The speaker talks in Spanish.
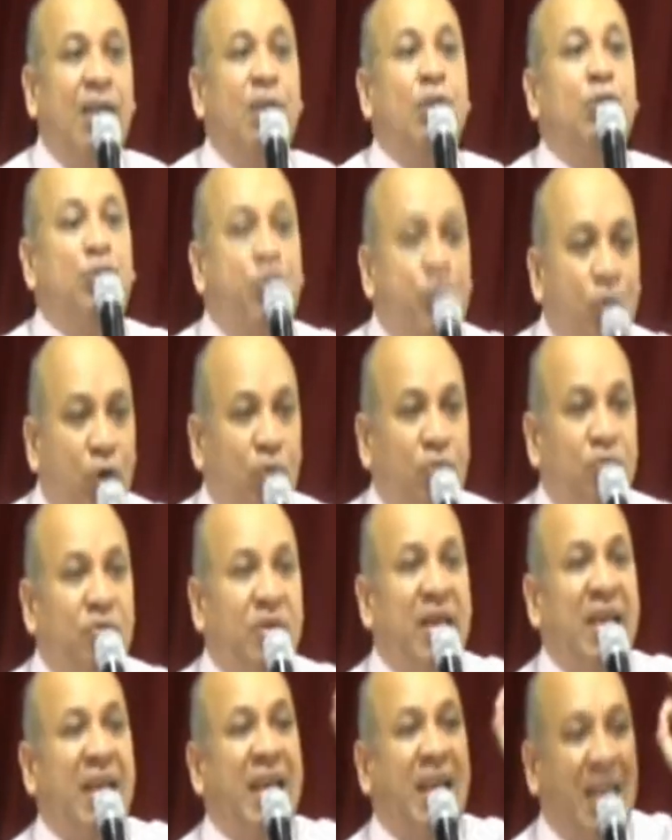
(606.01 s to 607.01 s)

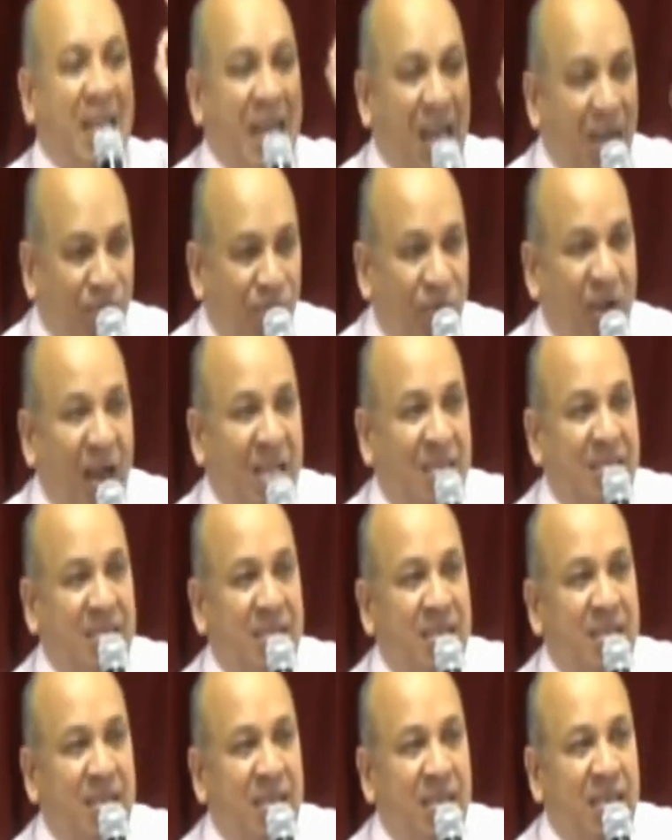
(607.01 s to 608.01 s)
sobre la
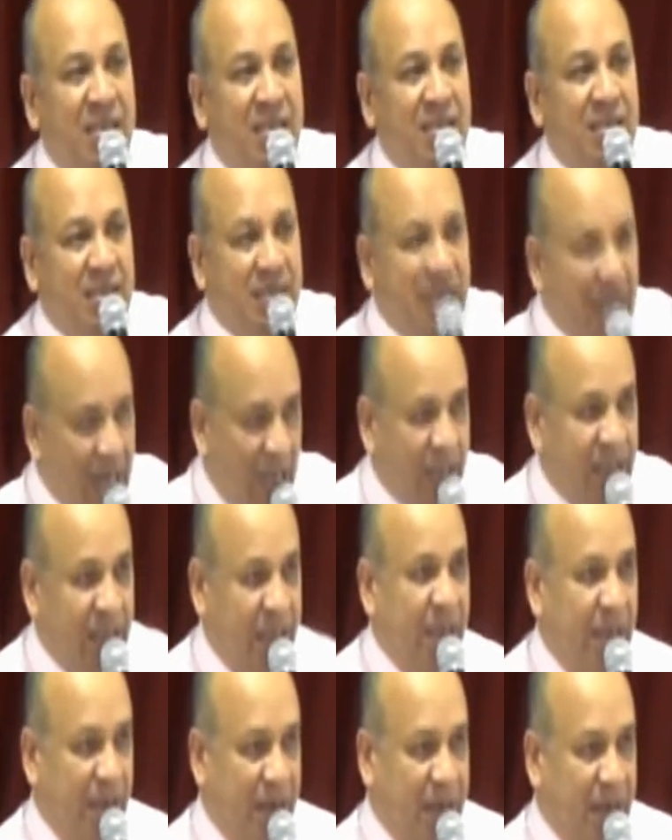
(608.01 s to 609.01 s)
faz de la
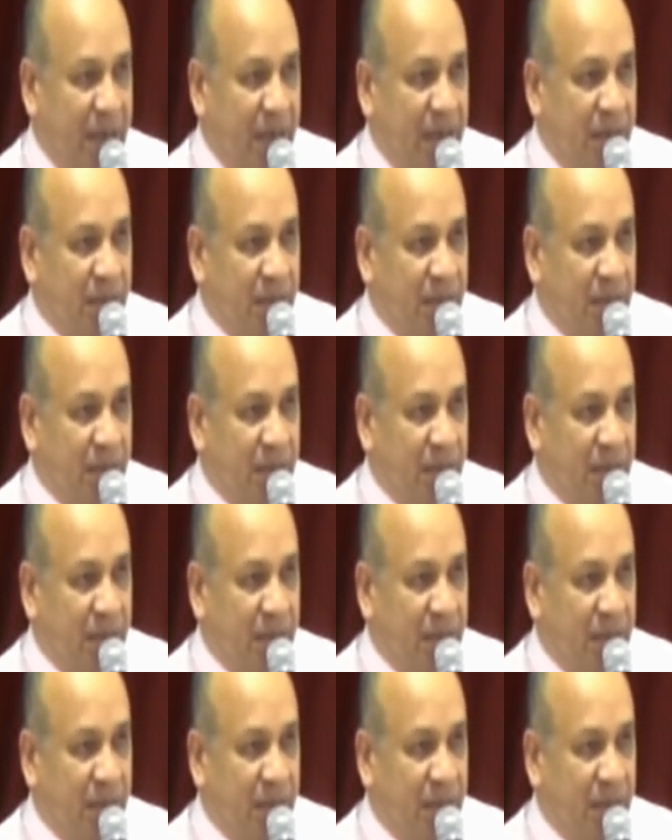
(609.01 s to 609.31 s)
tierra.